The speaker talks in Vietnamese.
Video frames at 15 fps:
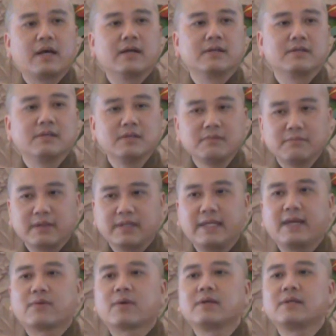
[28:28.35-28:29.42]
trước mình gieo
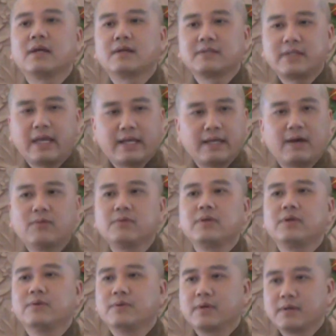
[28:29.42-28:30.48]
cái nhân che giấu
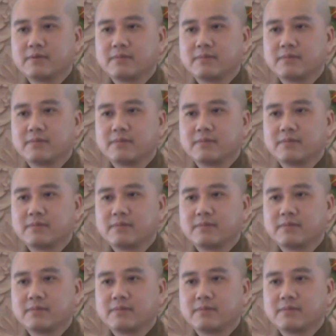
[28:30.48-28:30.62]
nhiều á